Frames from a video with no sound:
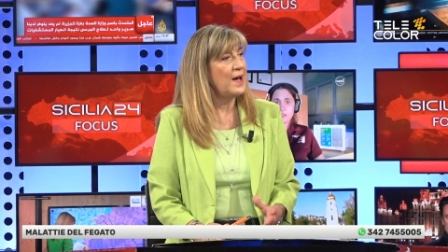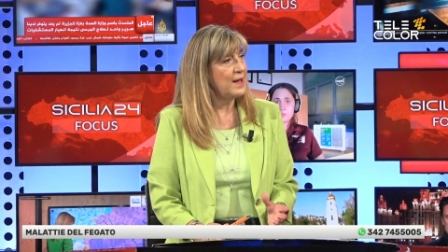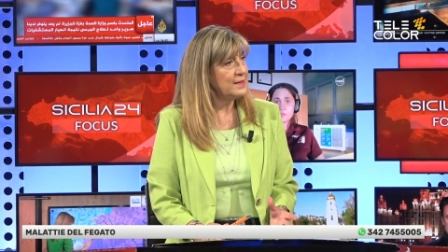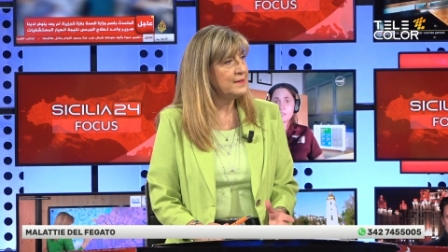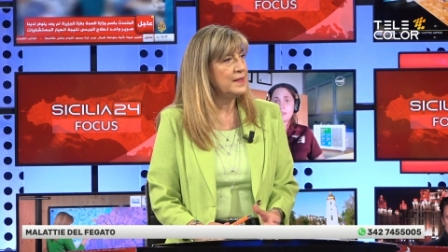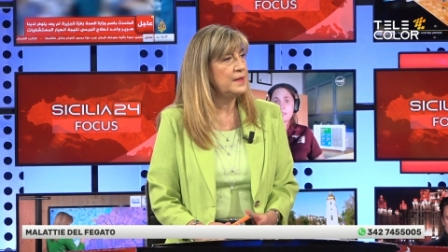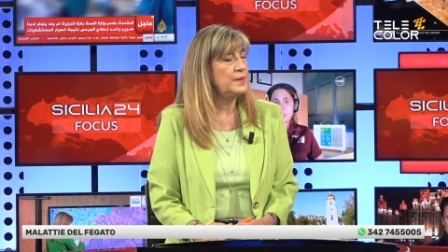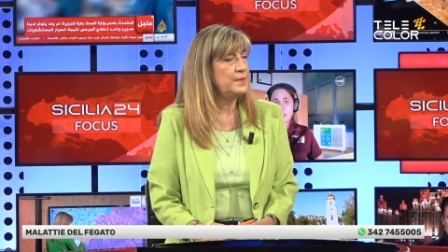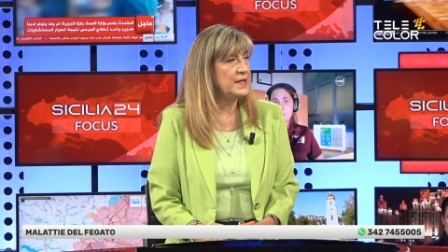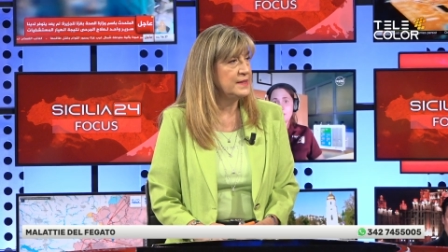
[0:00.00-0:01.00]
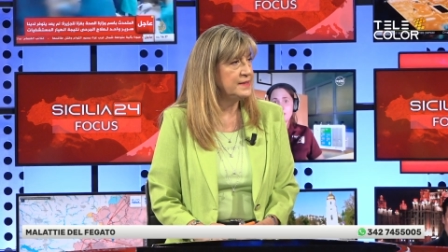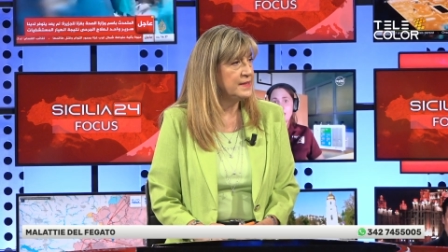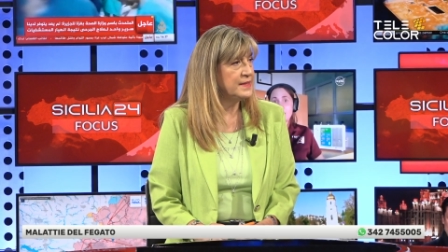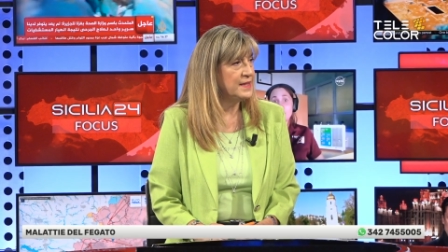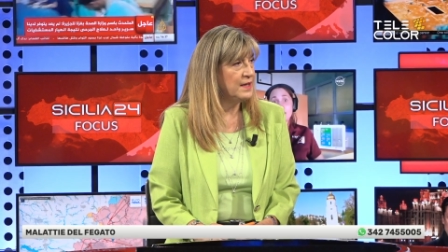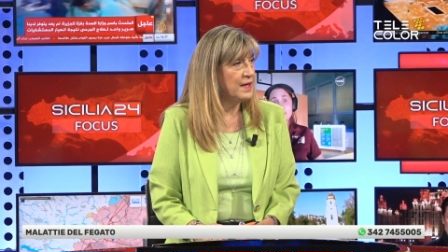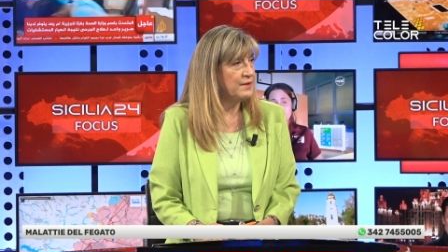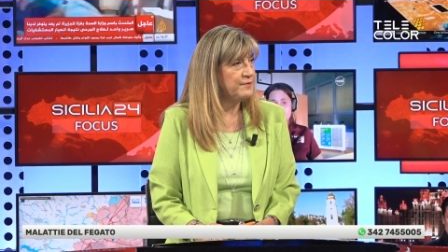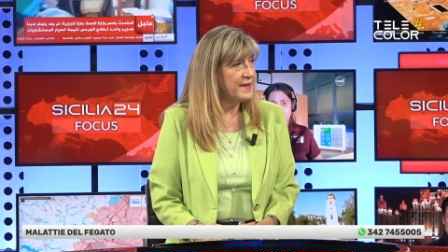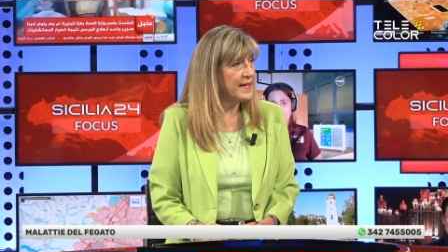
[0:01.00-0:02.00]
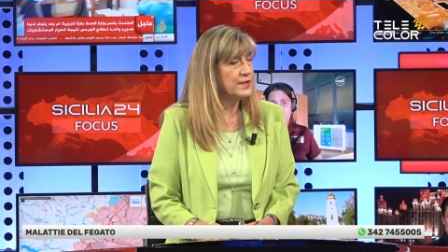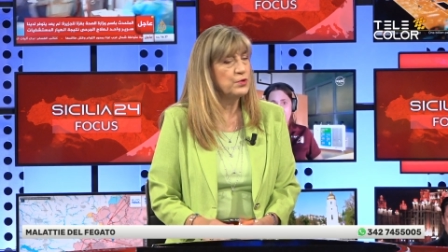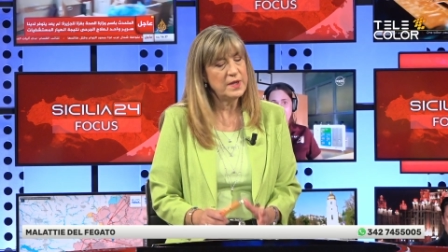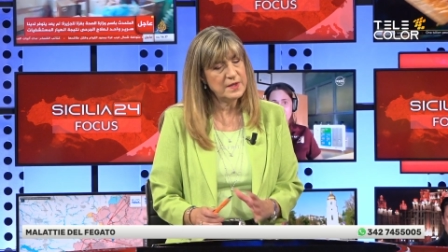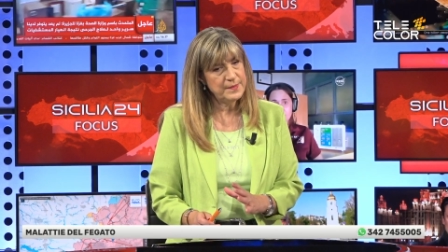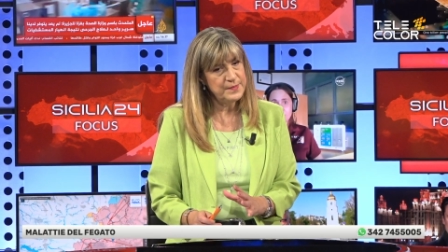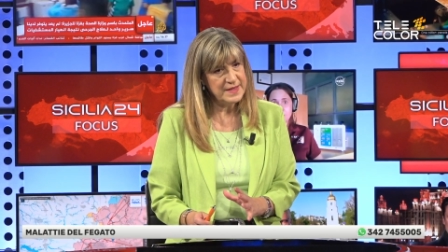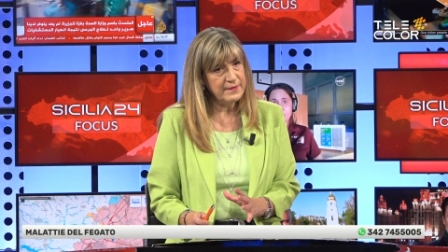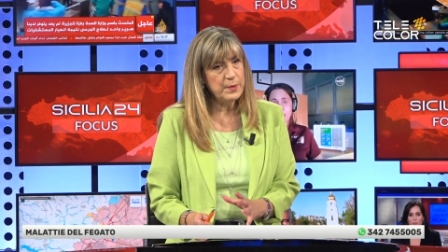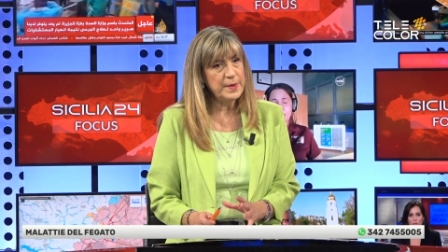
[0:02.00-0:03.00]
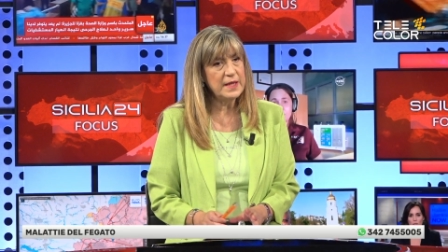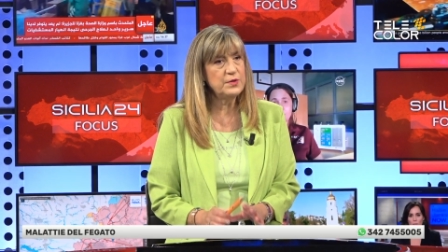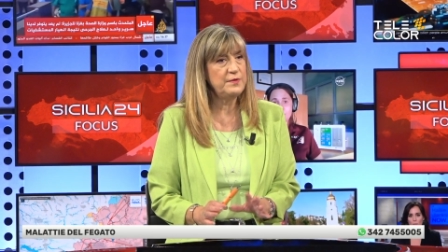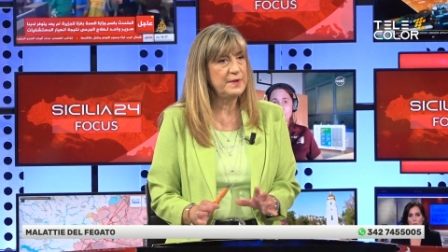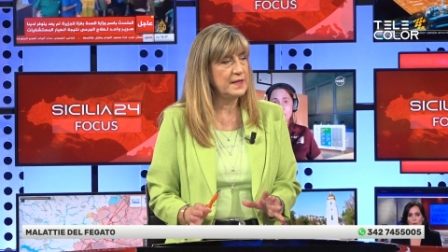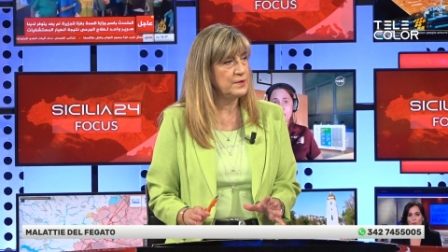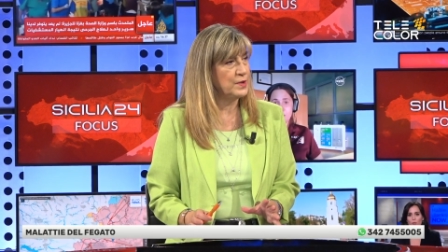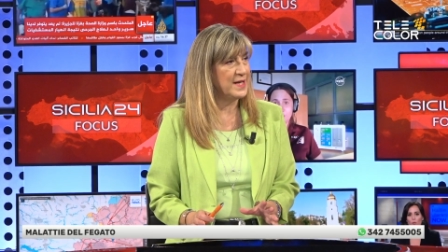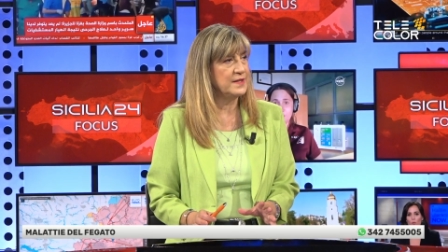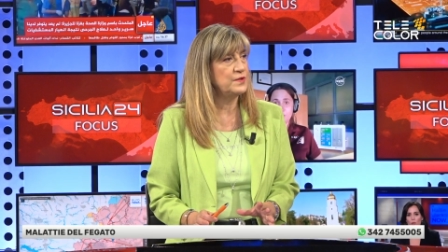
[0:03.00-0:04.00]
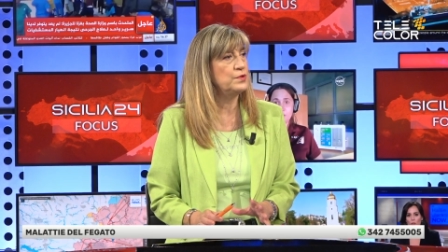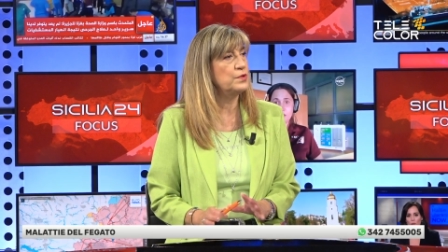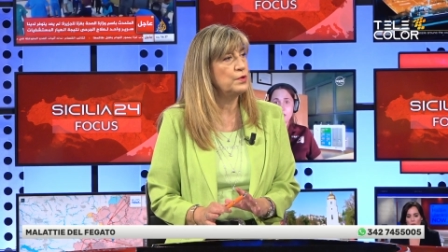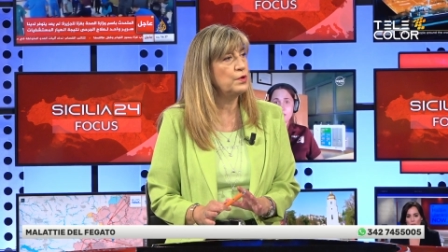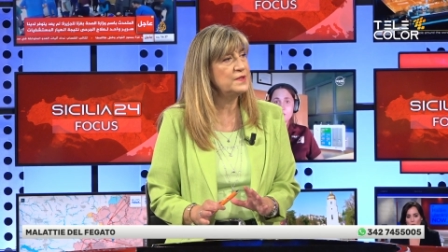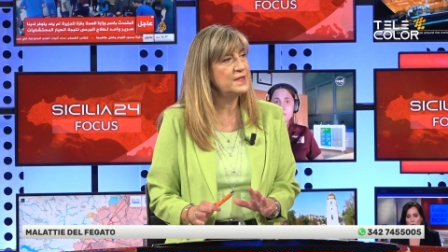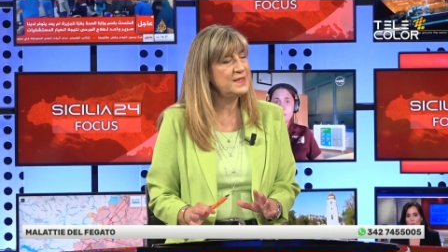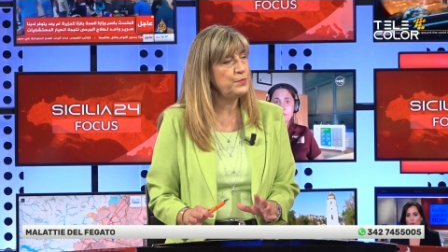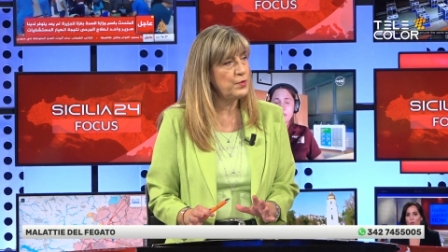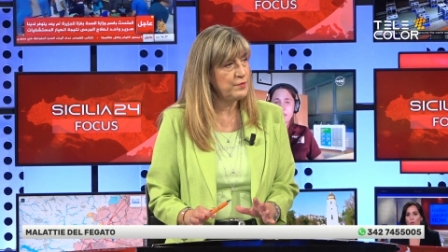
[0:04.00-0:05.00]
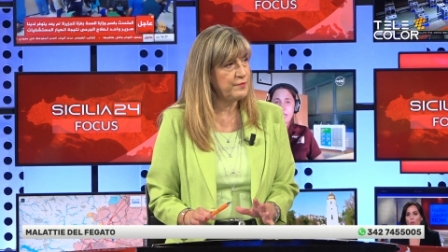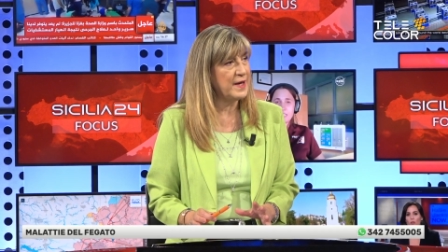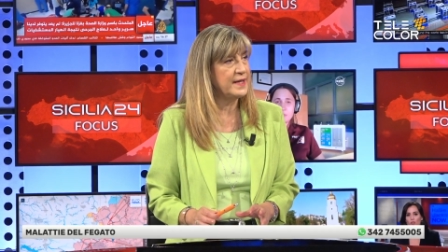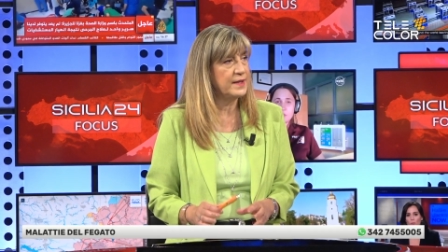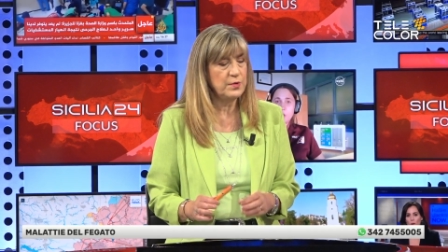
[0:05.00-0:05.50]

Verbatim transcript: altre eh, malattie del fegato, eh, stavamo parlando del fegato grasso, cosa si può fare?